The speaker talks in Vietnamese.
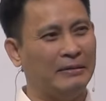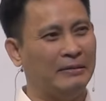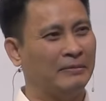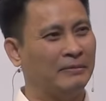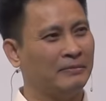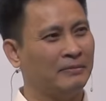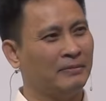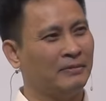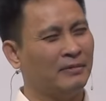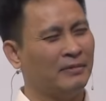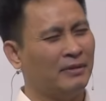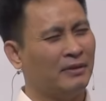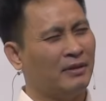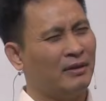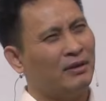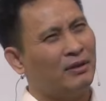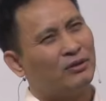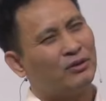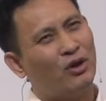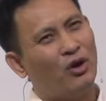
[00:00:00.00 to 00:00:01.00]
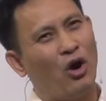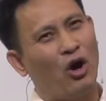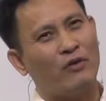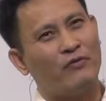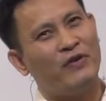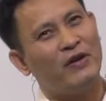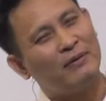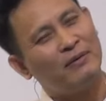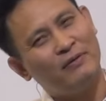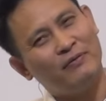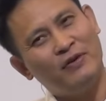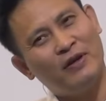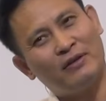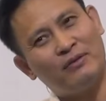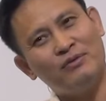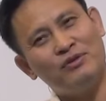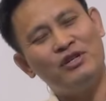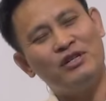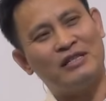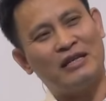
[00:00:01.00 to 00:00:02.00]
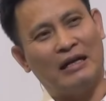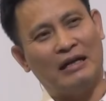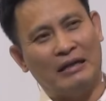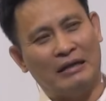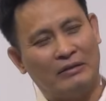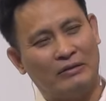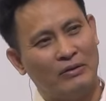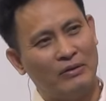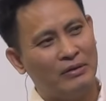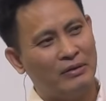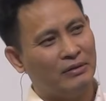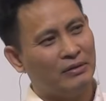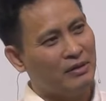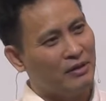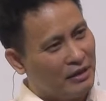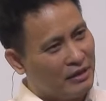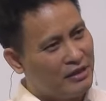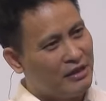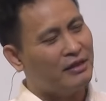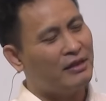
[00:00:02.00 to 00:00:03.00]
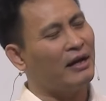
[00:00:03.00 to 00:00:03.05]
tiếng Anh tôi hỏi Việt và Việt cũng chưa trả lời tôi